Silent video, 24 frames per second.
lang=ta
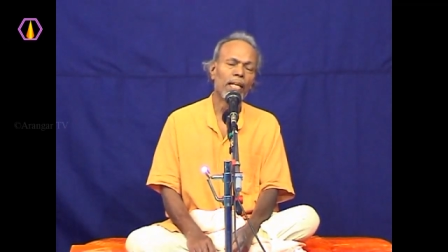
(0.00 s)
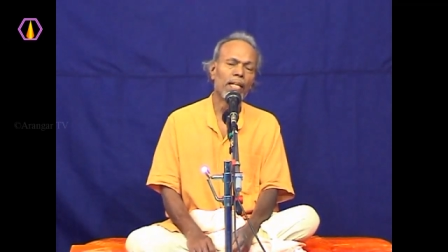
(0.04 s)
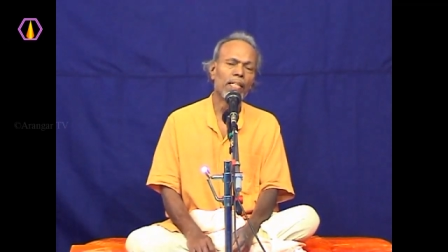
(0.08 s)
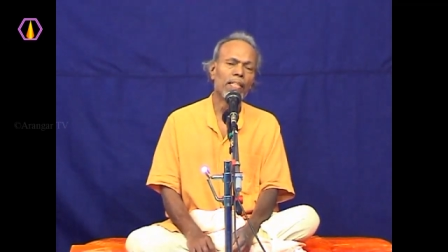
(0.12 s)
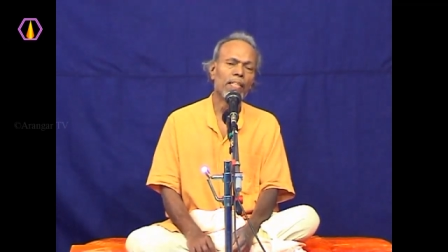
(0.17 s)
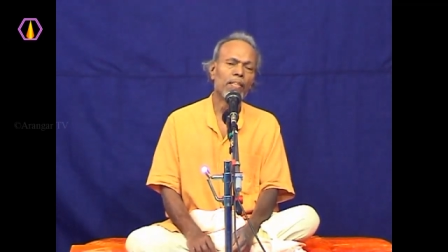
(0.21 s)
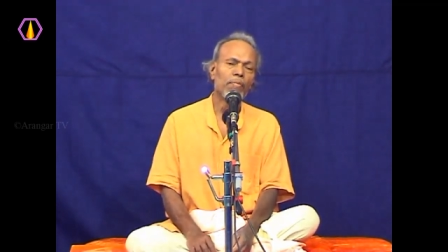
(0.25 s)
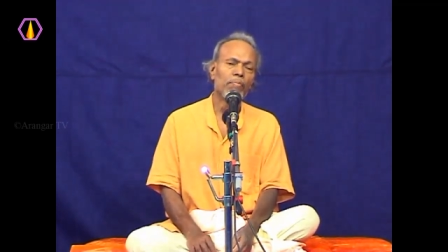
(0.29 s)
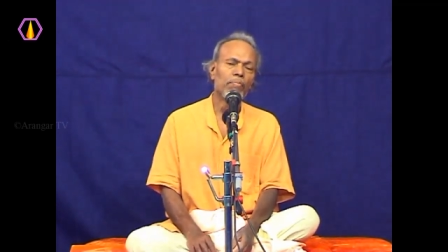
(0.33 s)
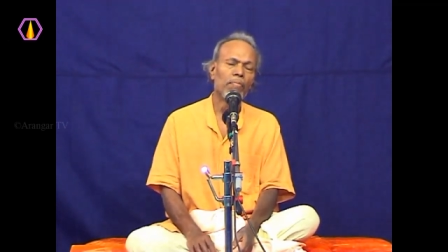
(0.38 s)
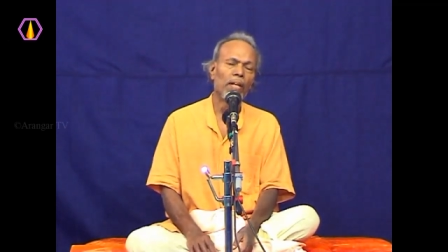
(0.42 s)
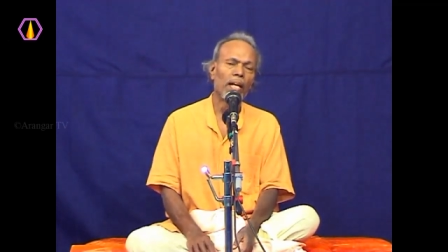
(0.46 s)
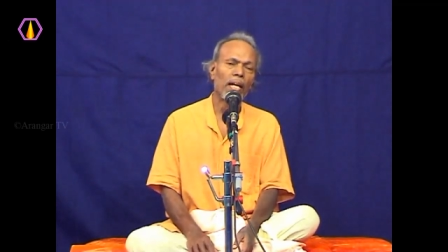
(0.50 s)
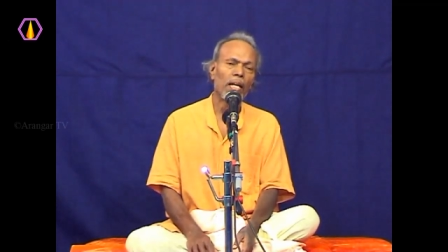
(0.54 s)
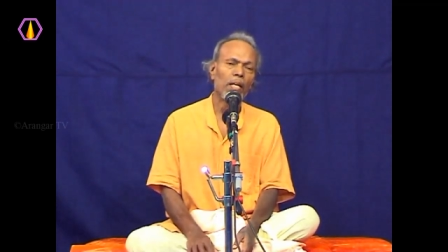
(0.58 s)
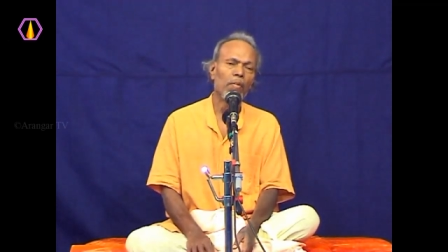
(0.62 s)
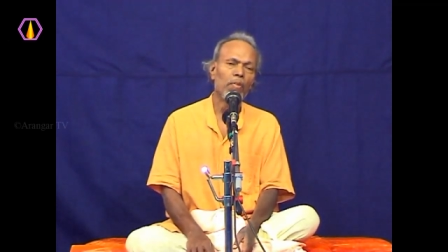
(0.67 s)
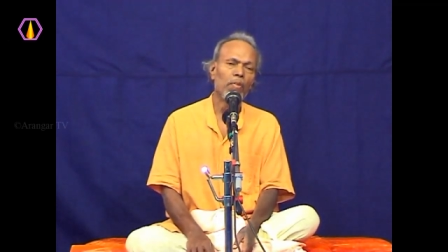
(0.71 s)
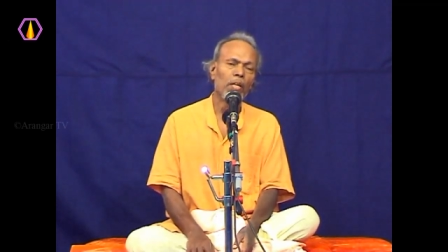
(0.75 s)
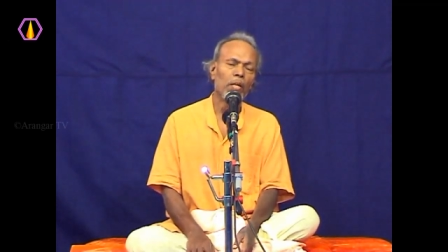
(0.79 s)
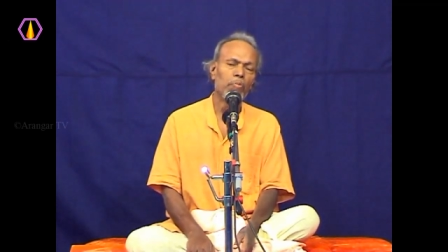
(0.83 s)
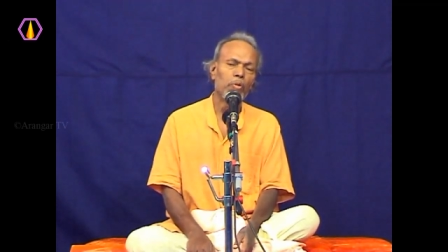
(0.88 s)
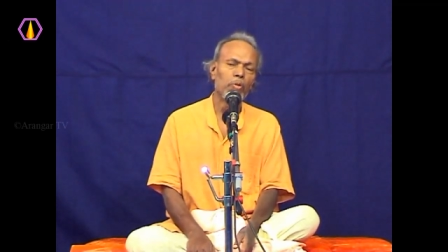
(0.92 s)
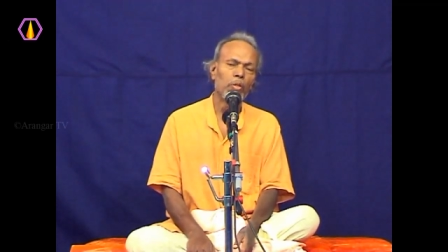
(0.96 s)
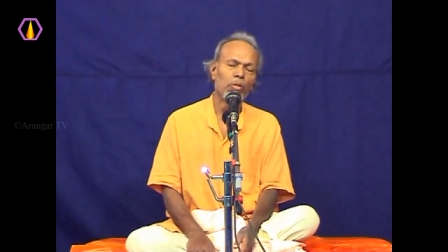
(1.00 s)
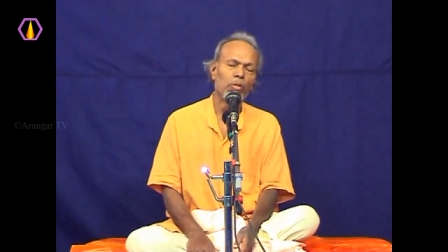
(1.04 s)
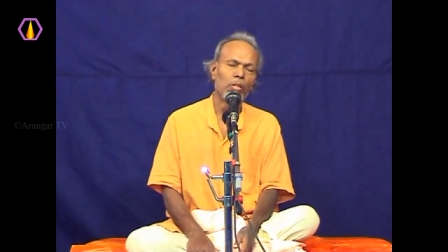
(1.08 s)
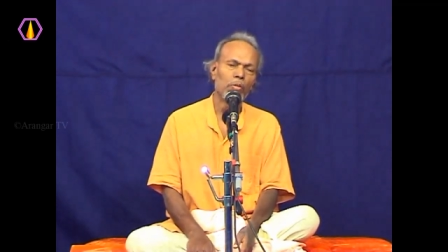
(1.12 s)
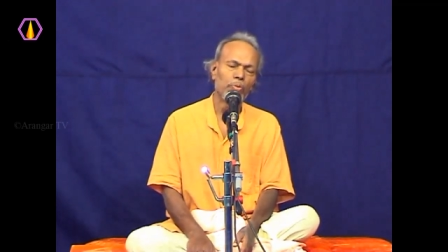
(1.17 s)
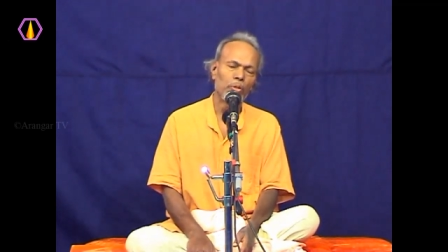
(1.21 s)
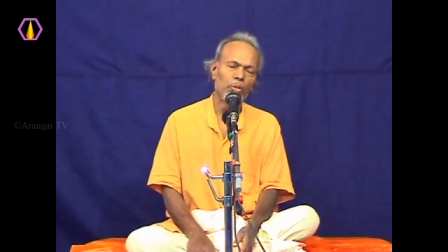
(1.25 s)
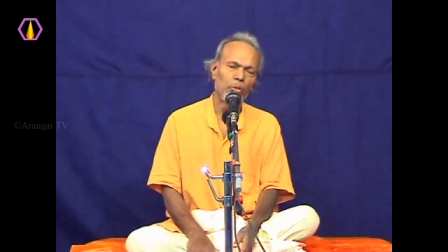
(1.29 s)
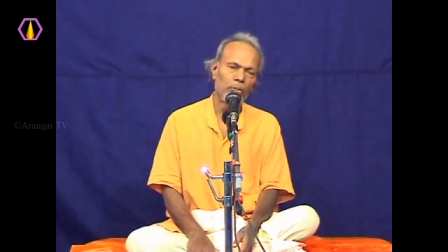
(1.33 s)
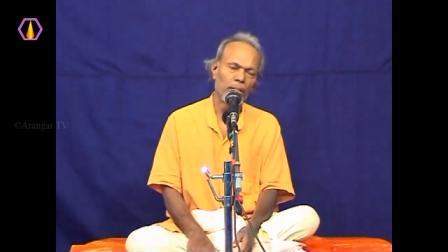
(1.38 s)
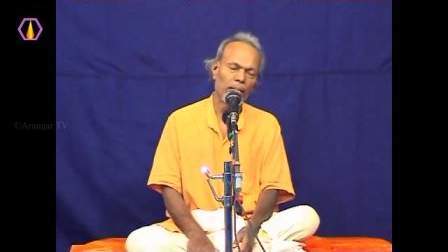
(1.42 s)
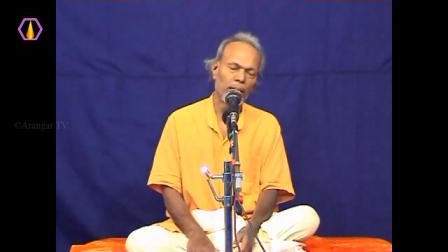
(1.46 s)
தான் மரணமில்லா
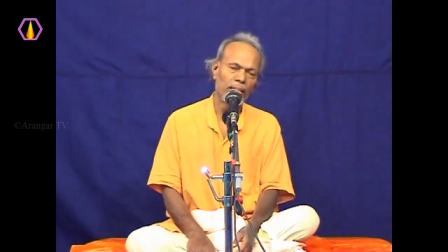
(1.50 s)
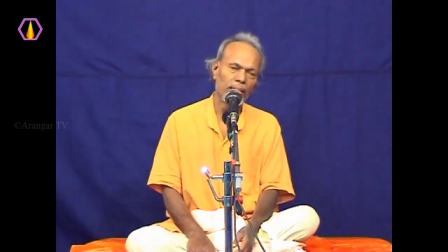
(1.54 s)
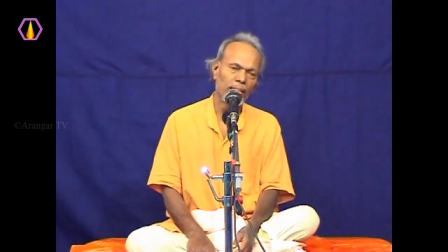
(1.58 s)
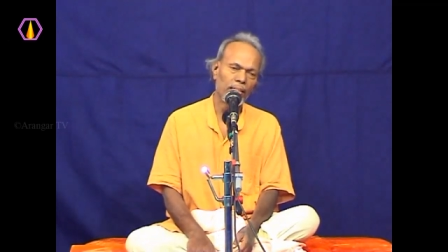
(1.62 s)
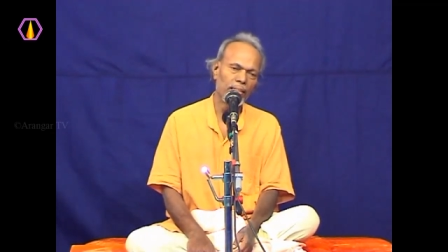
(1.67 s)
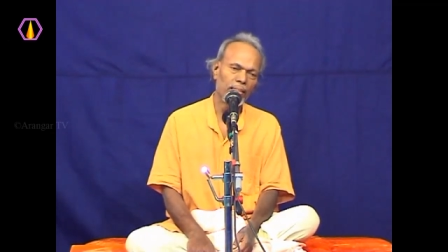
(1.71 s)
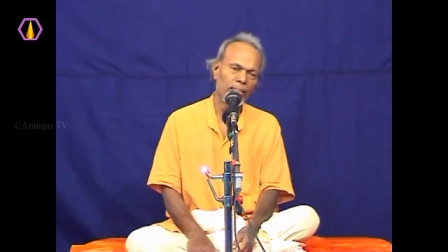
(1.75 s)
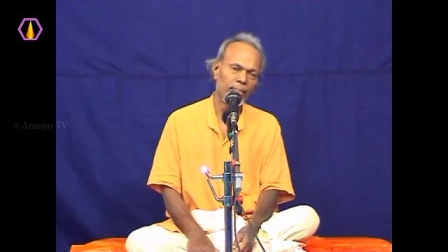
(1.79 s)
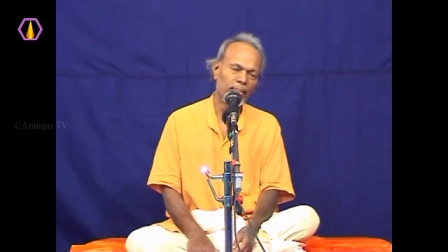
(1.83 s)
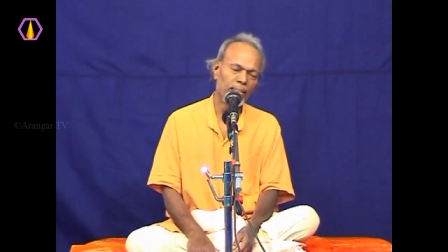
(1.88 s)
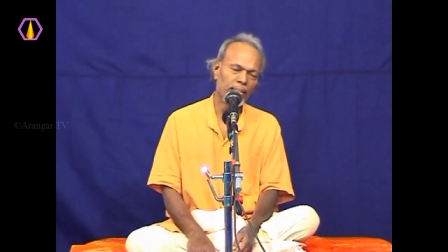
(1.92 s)
பெருவாள் பெறுவார்கள்